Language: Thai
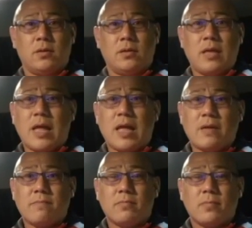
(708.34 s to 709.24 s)
นะ
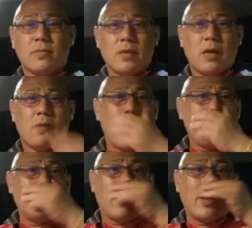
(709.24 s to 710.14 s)
ค
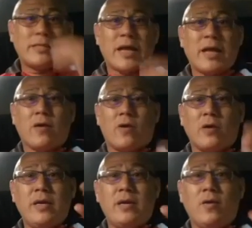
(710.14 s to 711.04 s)
วามน้อยใจข
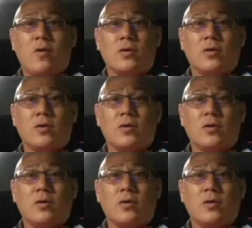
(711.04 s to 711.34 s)
องฮีโร่